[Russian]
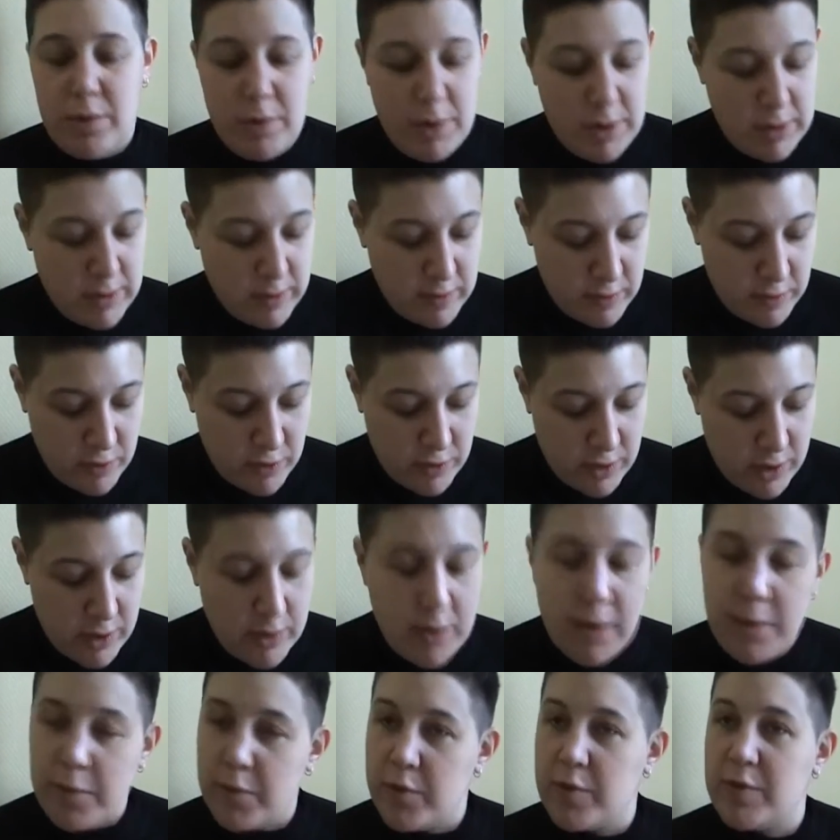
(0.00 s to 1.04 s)
то это, к
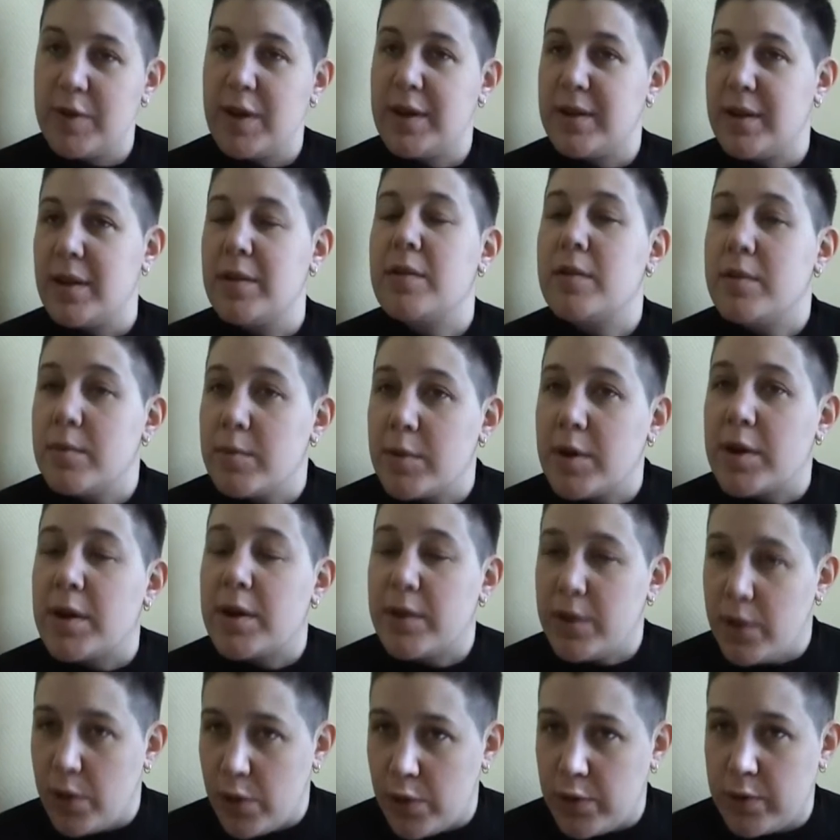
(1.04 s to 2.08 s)
сожалению, на мой взгляд,
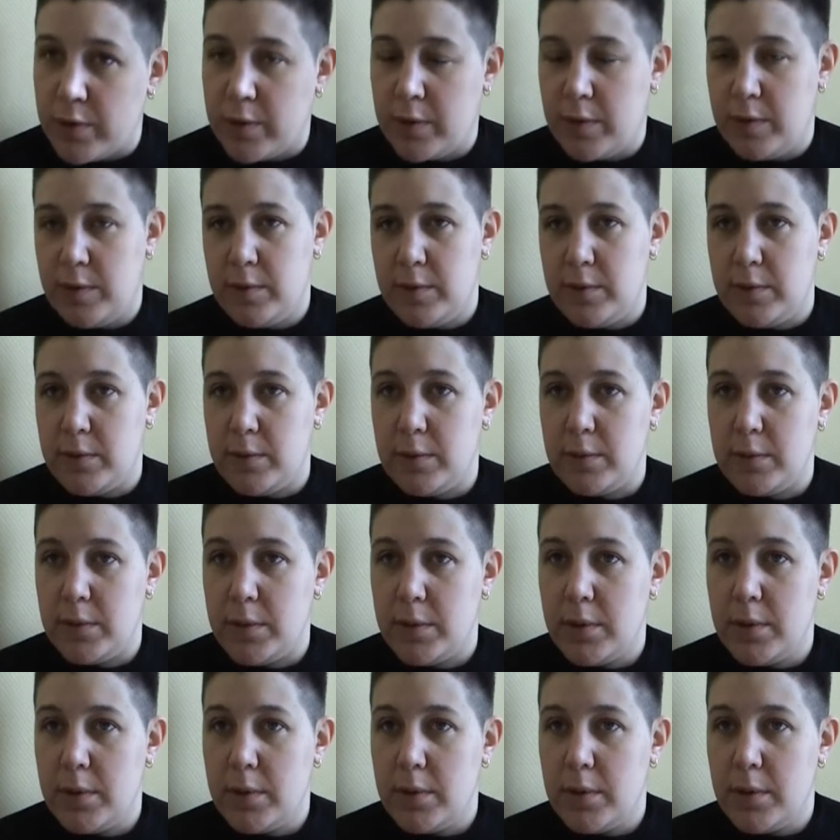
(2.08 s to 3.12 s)
антидемократический институт.
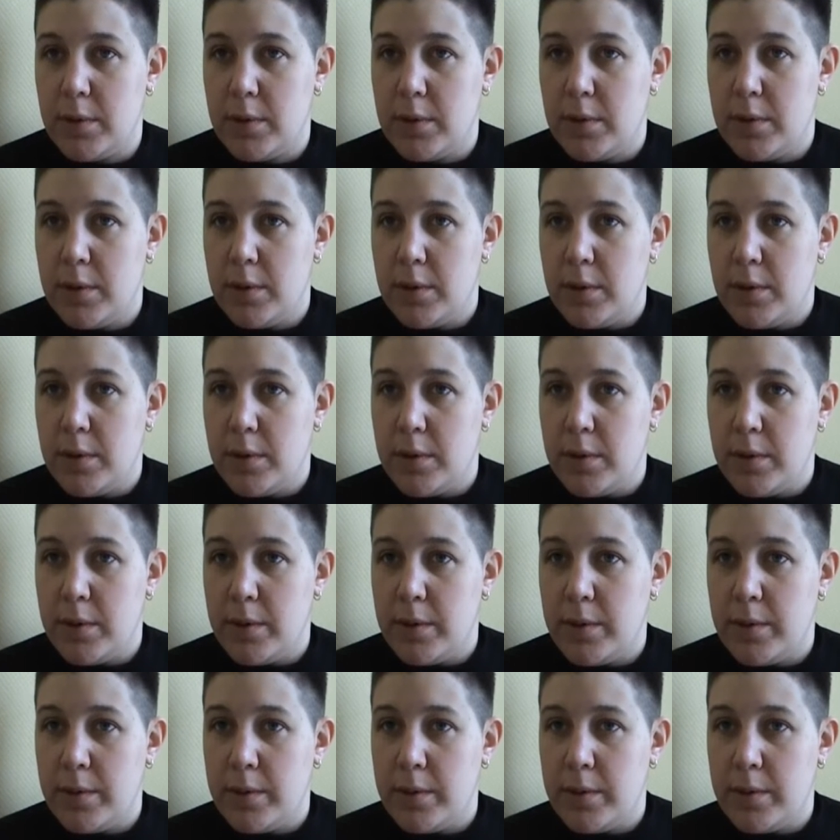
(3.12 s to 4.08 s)
Ну, на